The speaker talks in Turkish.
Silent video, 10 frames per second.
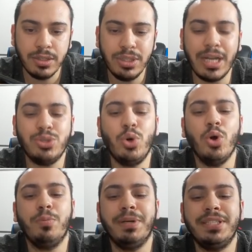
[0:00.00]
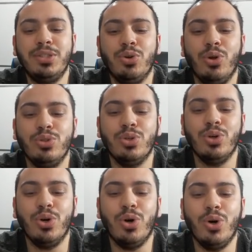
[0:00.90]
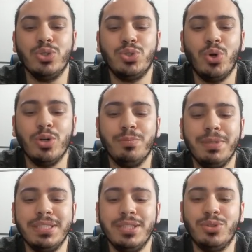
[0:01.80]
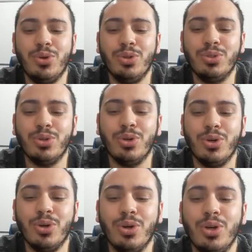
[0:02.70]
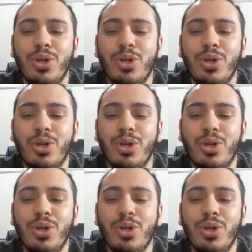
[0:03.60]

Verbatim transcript: Ya çok basit oldu. Çok basit oldu.